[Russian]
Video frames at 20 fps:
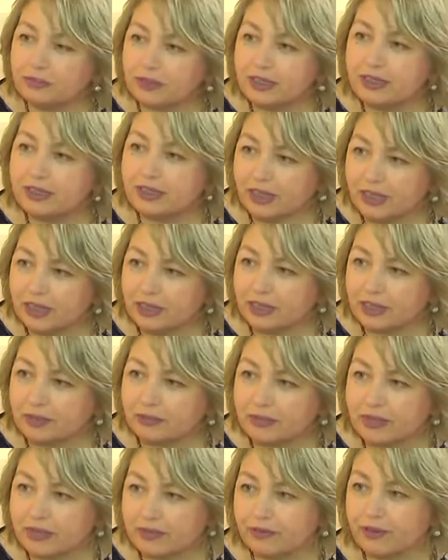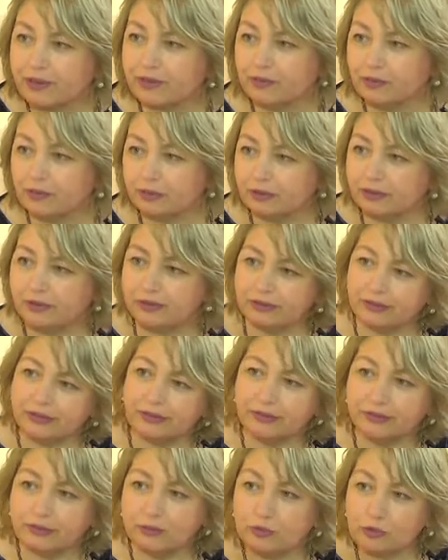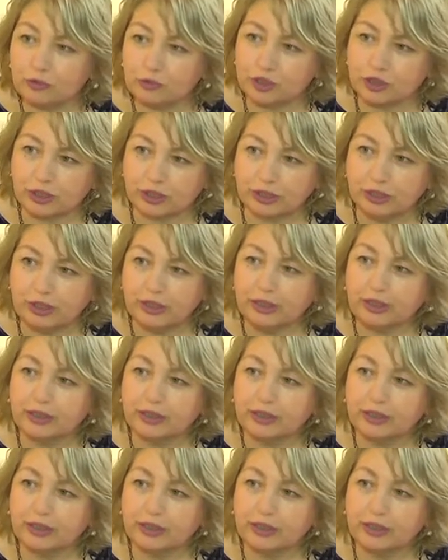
презрением своего э, мужа,